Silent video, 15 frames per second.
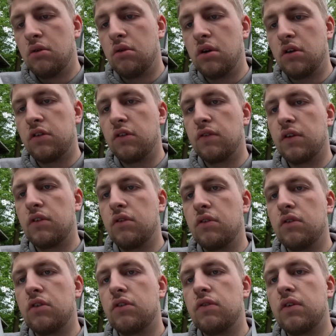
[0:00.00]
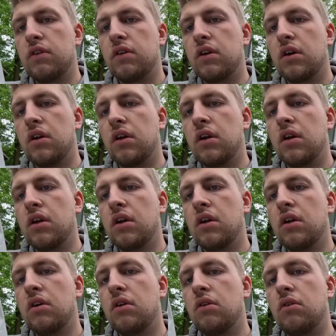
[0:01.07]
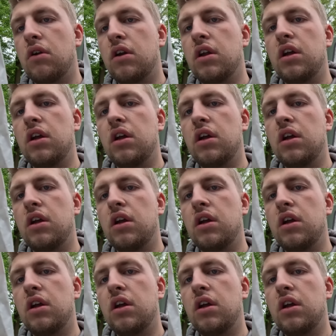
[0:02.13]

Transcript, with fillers: Oder ist es französisch? Weiß ich gar nicht. Oder